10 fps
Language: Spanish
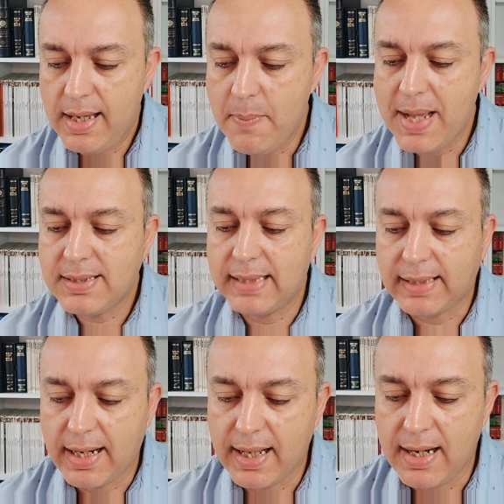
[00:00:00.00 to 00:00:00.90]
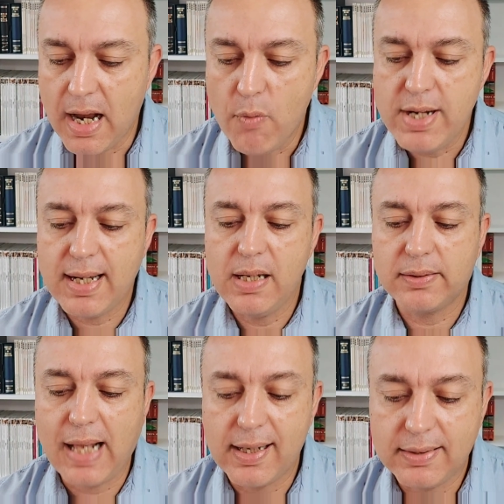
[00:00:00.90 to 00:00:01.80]
y más le atacarán. La única
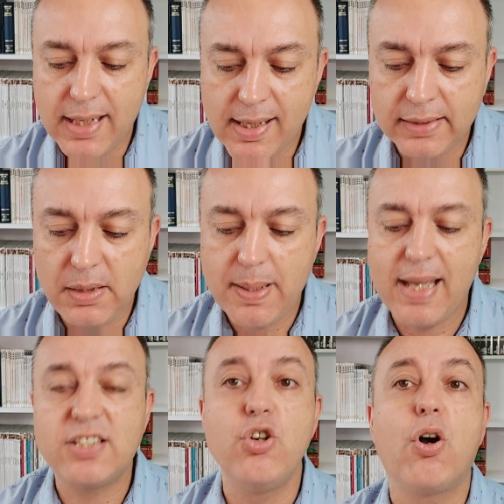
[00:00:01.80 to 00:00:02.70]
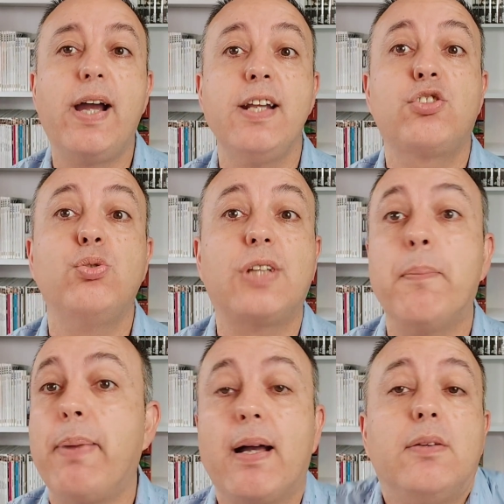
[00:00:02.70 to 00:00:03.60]
alternativa es no caer en su
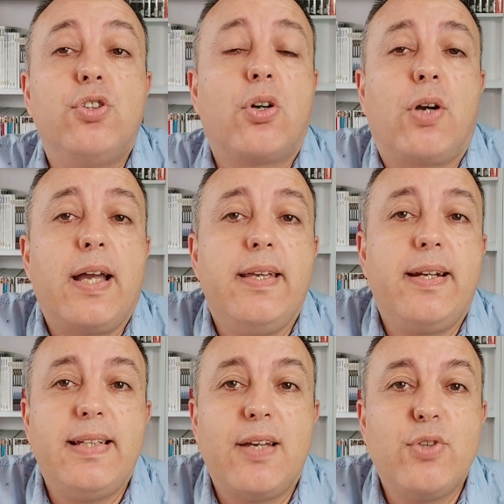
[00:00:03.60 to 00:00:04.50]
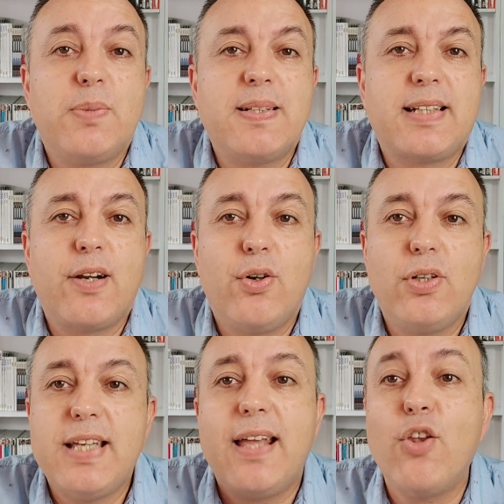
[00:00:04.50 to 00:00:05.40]
trampa. Yo creo que ayer ya Luis
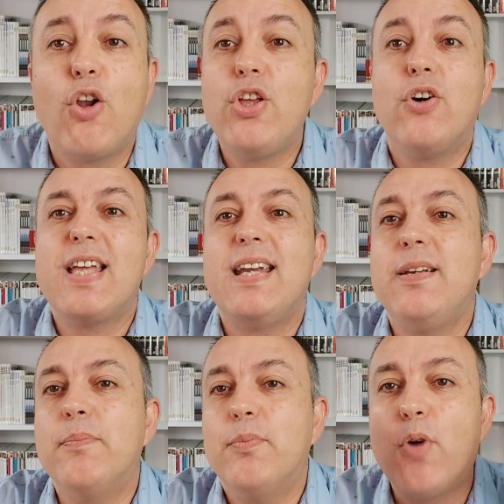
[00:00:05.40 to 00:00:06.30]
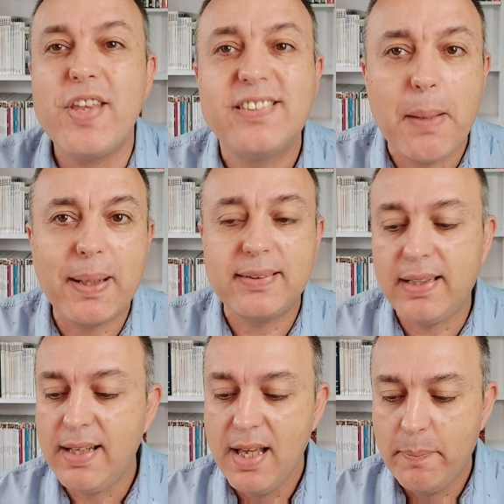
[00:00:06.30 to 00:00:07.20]
Mascaró, ya no lo digo ya ni modestia
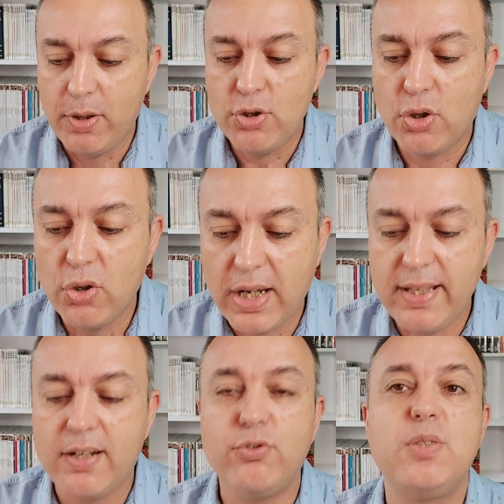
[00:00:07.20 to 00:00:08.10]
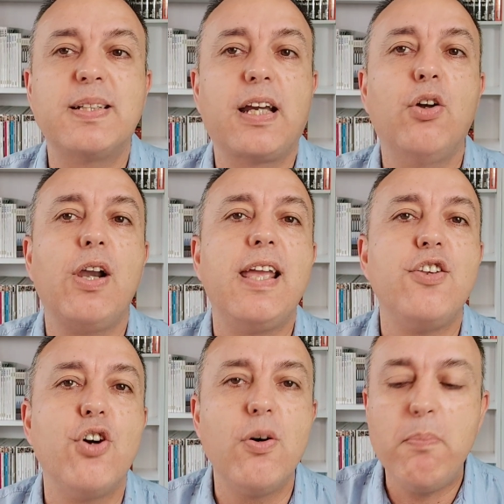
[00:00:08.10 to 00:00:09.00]
aparte, pero yo creo que ayer Luis Mascaró
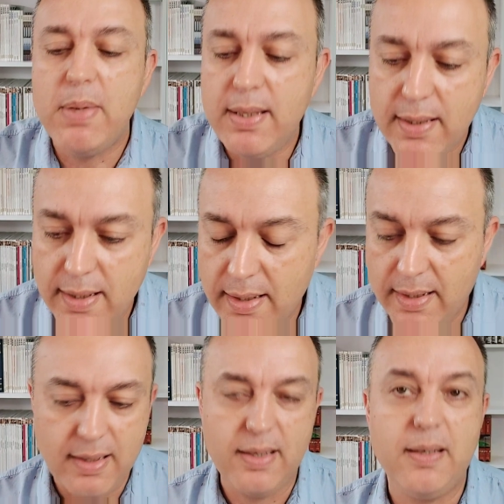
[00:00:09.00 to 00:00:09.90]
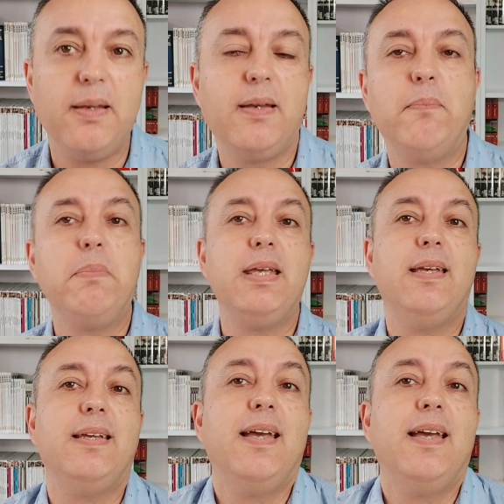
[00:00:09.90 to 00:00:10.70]
leyó mi... Eh, mi